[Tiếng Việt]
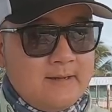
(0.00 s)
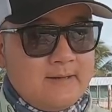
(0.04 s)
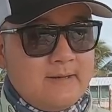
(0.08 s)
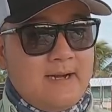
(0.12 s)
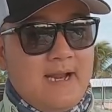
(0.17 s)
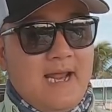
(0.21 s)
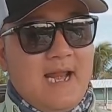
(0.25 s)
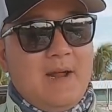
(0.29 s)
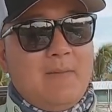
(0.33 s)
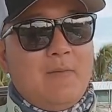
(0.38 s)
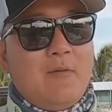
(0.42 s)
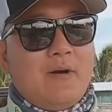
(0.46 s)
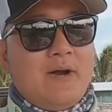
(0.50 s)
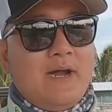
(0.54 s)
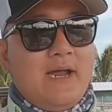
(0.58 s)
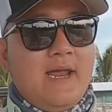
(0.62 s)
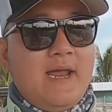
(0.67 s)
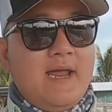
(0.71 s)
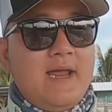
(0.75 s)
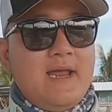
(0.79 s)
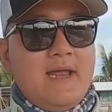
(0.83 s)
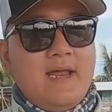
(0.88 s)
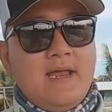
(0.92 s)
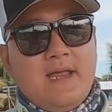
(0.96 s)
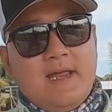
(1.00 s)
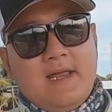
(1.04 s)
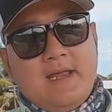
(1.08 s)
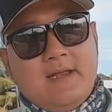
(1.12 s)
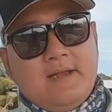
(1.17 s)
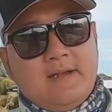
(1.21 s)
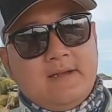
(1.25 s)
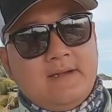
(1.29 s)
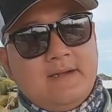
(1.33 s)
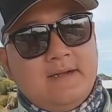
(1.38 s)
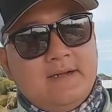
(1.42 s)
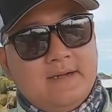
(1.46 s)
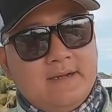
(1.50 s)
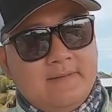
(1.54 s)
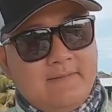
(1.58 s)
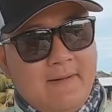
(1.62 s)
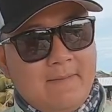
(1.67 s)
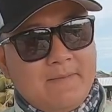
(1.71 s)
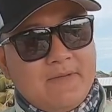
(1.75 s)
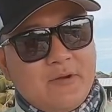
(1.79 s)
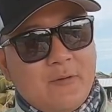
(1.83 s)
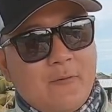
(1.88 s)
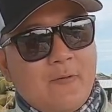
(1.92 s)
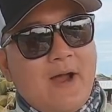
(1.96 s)
nó lại là một cái
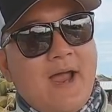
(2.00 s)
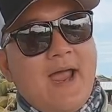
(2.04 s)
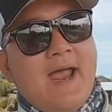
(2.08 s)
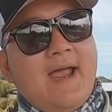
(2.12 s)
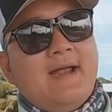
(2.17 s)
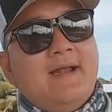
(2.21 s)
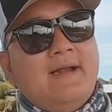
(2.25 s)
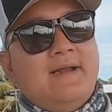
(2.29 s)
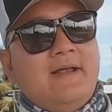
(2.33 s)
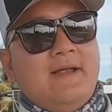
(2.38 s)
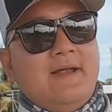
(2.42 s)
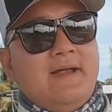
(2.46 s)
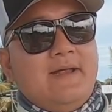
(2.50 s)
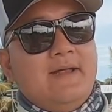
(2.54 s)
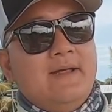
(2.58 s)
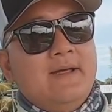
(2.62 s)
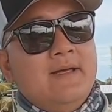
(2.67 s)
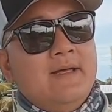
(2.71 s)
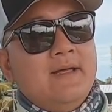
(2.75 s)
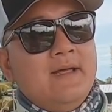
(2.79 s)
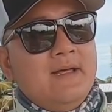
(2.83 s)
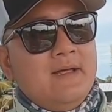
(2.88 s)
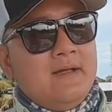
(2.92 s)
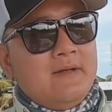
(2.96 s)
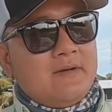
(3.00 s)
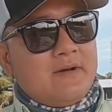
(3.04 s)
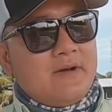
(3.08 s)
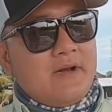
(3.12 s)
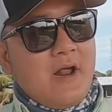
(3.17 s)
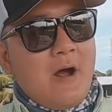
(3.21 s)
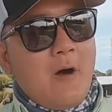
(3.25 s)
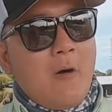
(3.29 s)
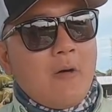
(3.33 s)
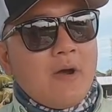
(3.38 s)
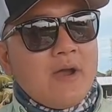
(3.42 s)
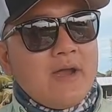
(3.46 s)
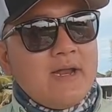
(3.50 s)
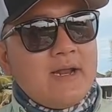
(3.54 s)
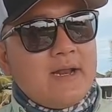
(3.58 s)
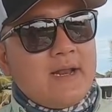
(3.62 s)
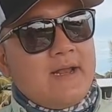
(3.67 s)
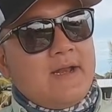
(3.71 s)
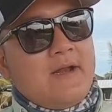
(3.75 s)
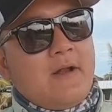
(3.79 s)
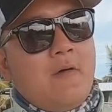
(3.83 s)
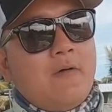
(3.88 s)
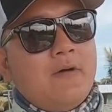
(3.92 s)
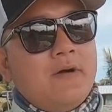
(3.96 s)
phạm trù khác thì nói
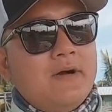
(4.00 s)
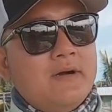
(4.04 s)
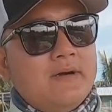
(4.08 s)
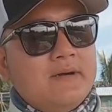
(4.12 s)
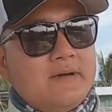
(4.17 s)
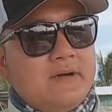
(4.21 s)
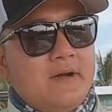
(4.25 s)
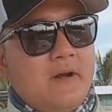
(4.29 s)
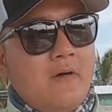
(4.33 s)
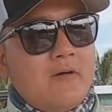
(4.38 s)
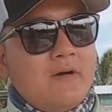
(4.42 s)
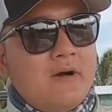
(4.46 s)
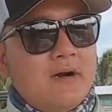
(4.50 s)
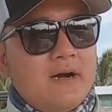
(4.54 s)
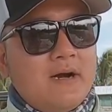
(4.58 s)
thì nói rất nói